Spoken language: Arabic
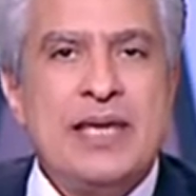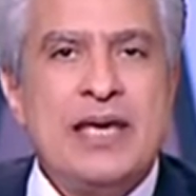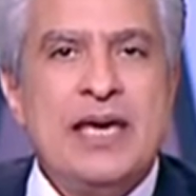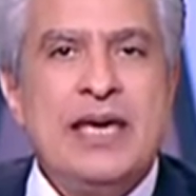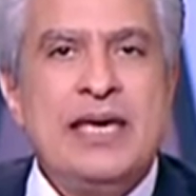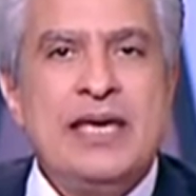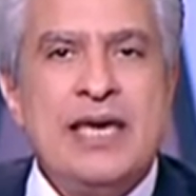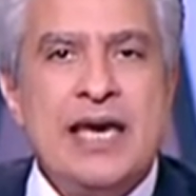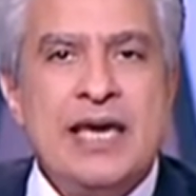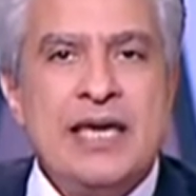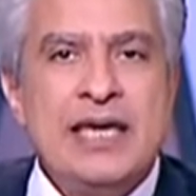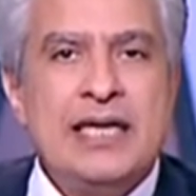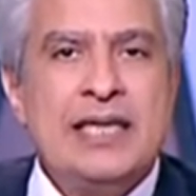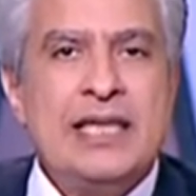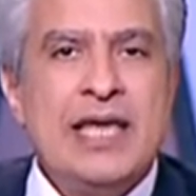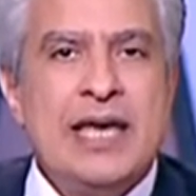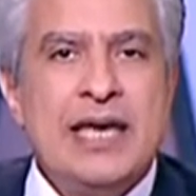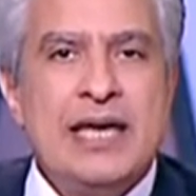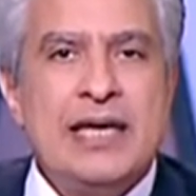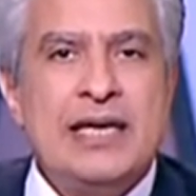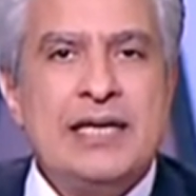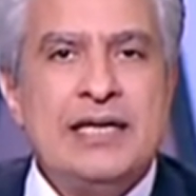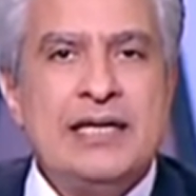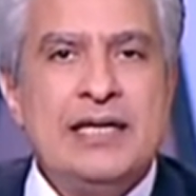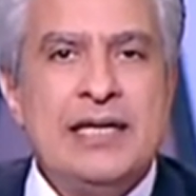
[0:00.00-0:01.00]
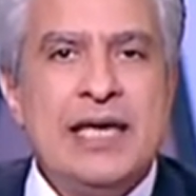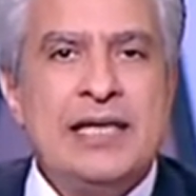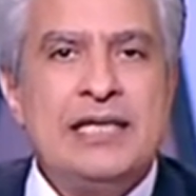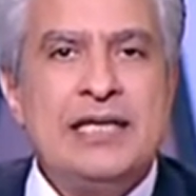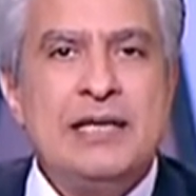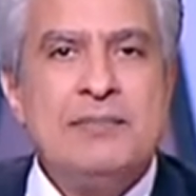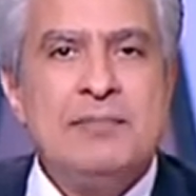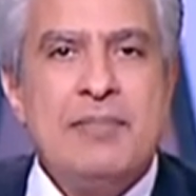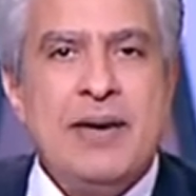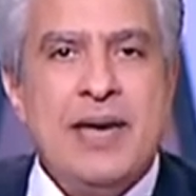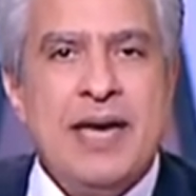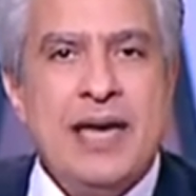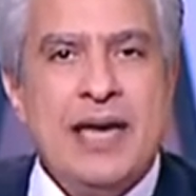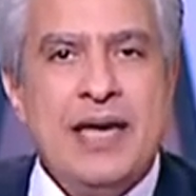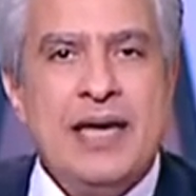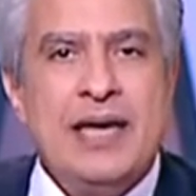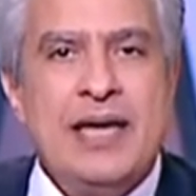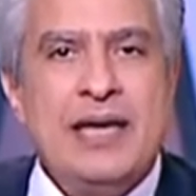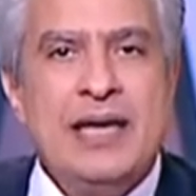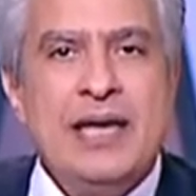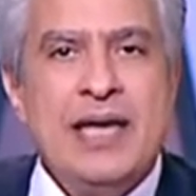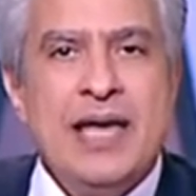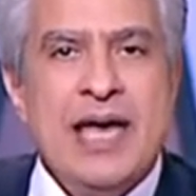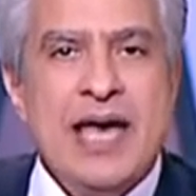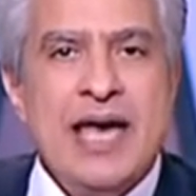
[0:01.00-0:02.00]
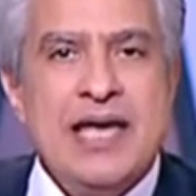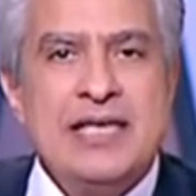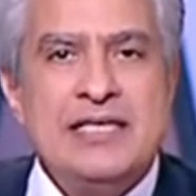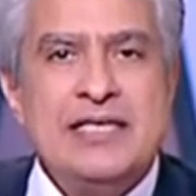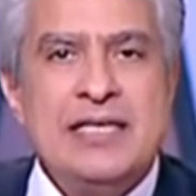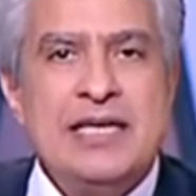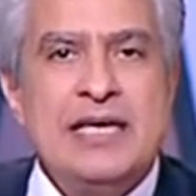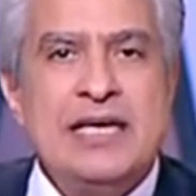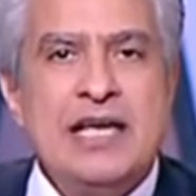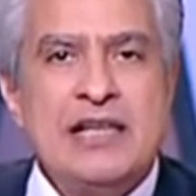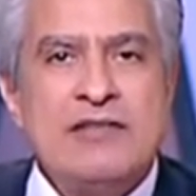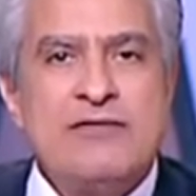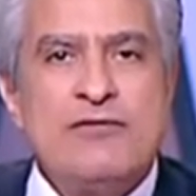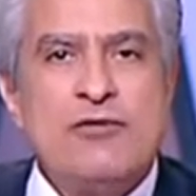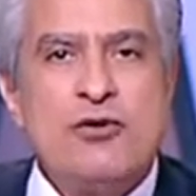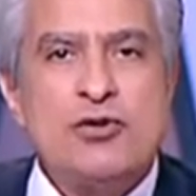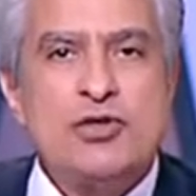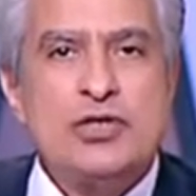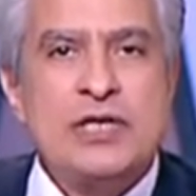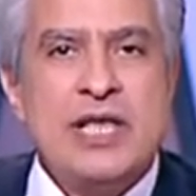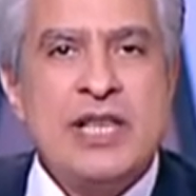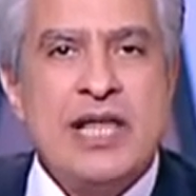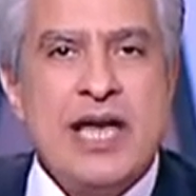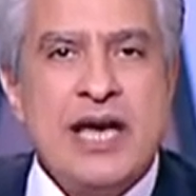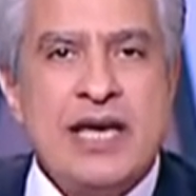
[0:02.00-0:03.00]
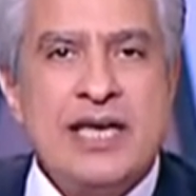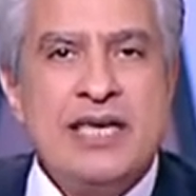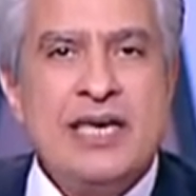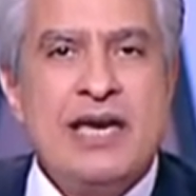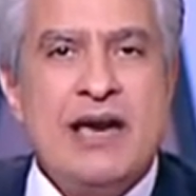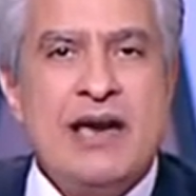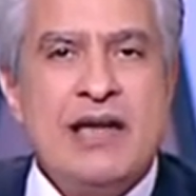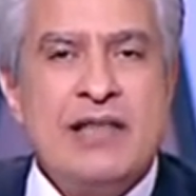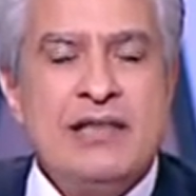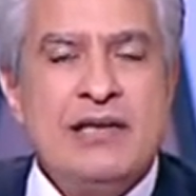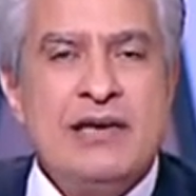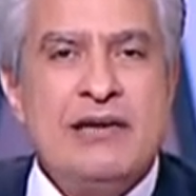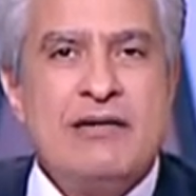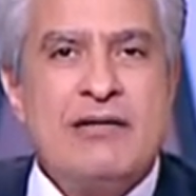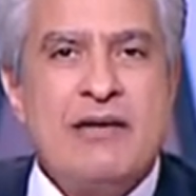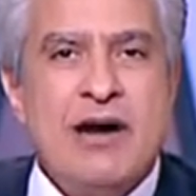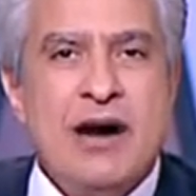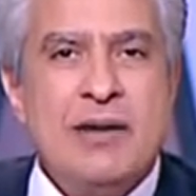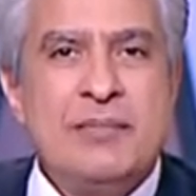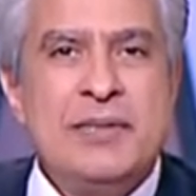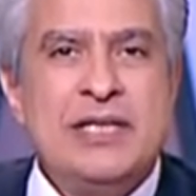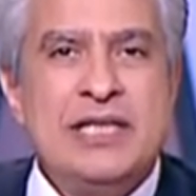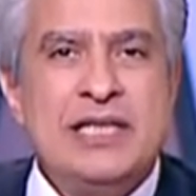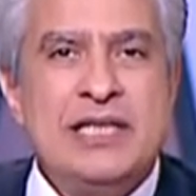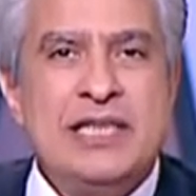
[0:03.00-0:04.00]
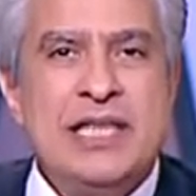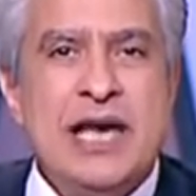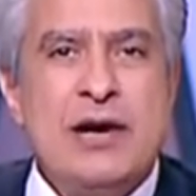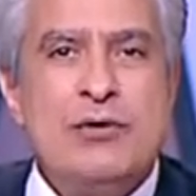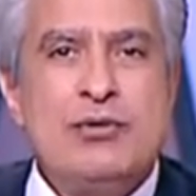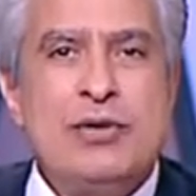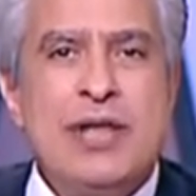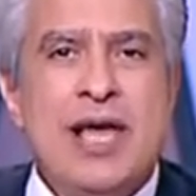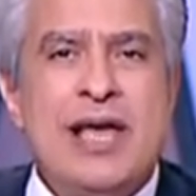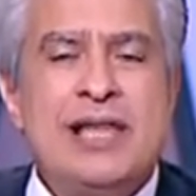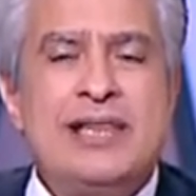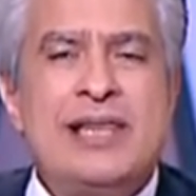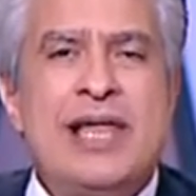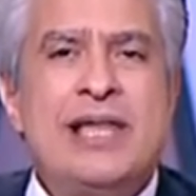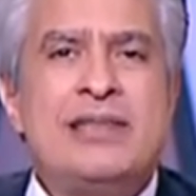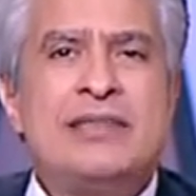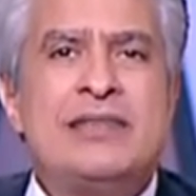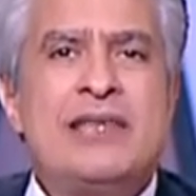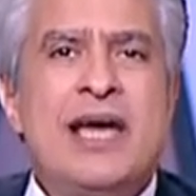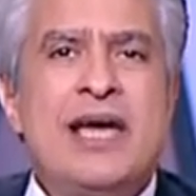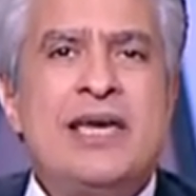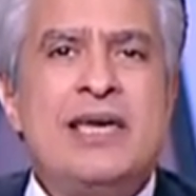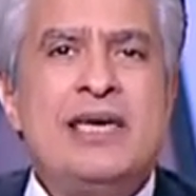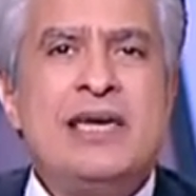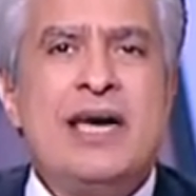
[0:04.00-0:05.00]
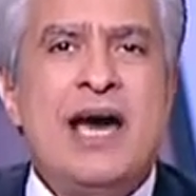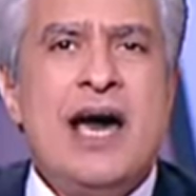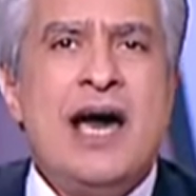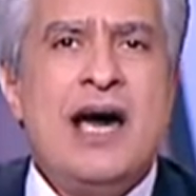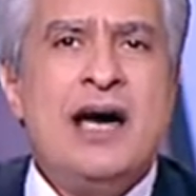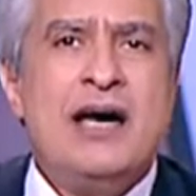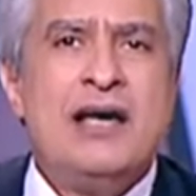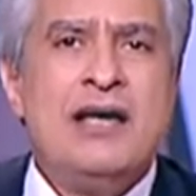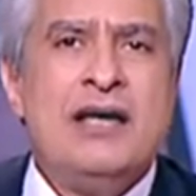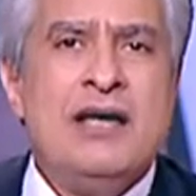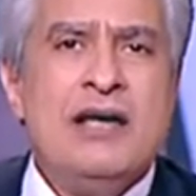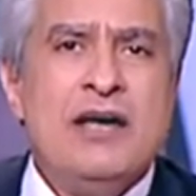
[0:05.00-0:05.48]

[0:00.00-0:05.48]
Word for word: هي كده يا تبقى هذه الفرصة الأخيرة لإقامة الدولة لا نضيع